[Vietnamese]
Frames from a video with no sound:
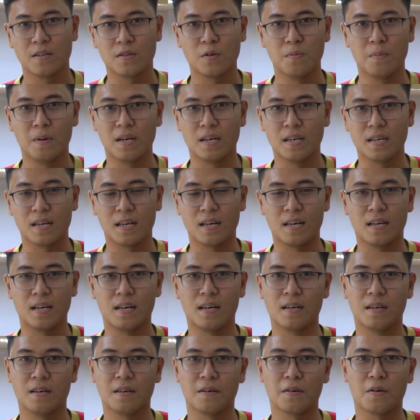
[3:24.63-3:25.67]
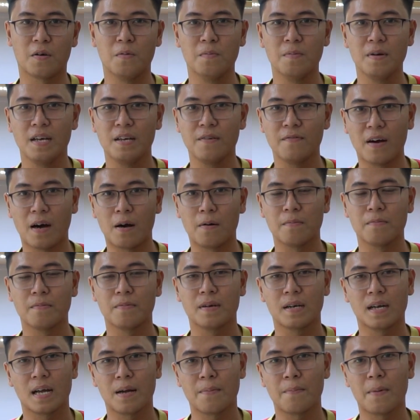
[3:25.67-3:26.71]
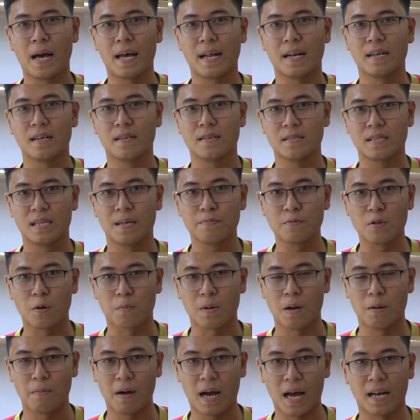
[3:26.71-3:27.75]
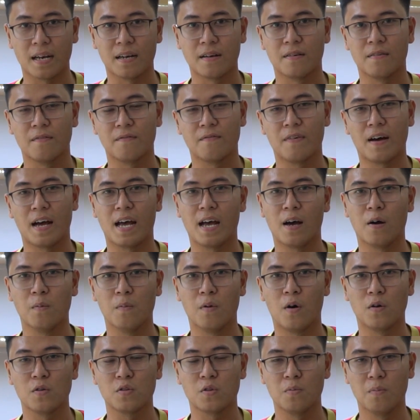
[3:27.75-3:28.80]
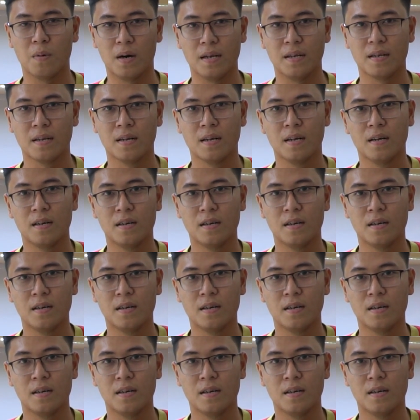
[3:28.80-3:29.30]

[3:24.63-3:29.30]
tụi mình à, cũng hy vọng các bạn tiếp tục đồng hành và ủng hộ tụi mình